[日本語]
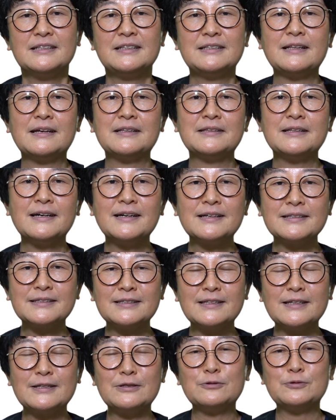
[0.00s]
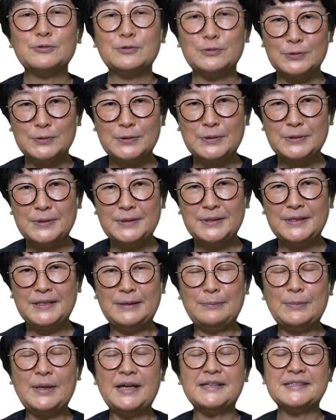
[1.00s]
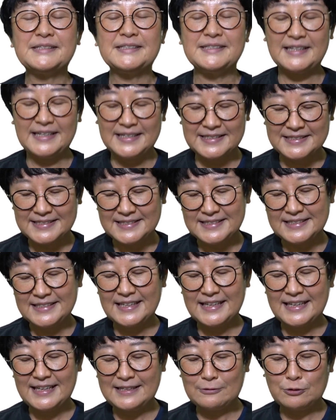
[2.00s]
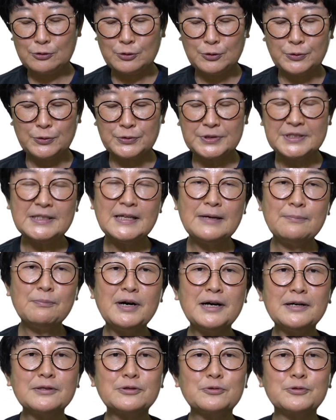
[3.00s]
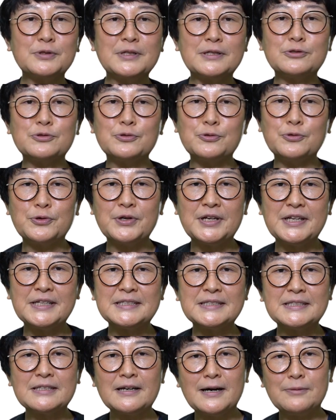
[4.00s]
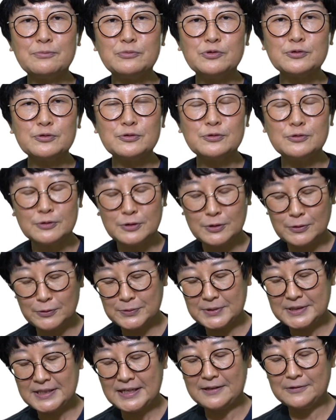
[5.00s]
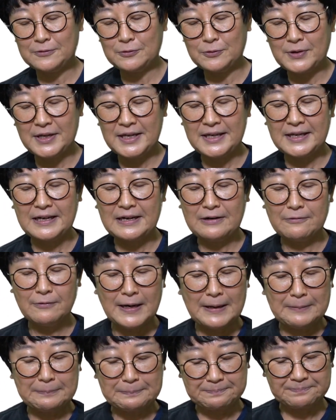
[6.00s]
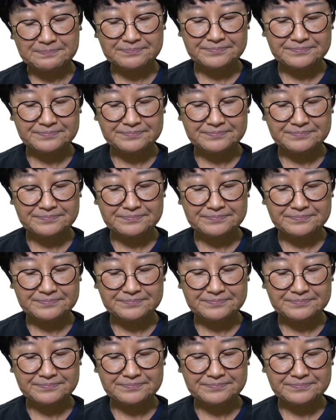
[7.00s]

きたなっていうイメージです。えっと、シネマートで上映したムン・グニョンさんの映画は